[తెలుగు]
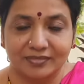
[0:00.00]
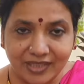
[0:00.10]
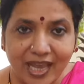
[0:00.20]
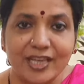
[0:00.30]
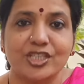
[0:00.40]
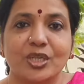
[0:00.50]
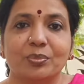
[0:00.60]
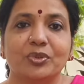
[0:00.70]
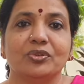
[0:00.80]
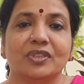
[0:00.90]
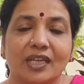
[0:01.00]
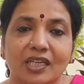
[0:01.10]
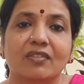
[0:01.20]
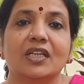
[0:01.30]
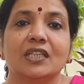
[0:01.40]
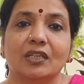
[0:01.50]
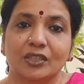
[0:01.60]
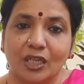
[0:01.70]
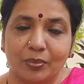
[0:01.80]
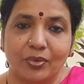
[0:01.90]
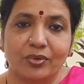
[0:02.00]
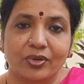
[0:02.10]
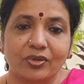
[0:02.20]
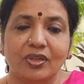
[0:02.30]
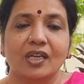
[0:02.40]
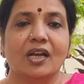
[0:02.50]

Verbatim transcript: థ్యాంక్స్ చెప్తూ ధన్యవాదాలు తెలుపుకుంటూ